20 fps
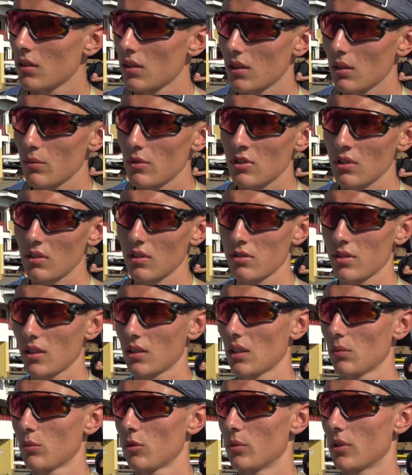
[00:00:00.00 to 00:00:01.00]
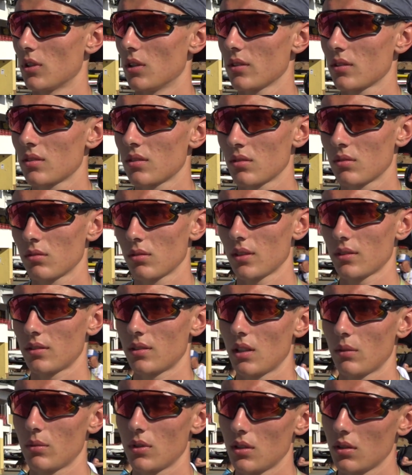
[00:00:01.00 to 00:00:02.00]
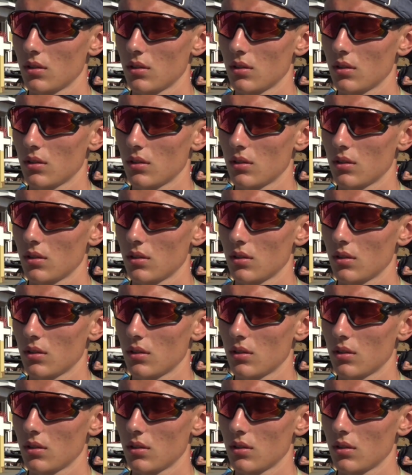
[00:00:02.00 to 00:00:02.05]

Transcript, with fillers: Na mistrzostwa Świata był brąz, tu jest srebro.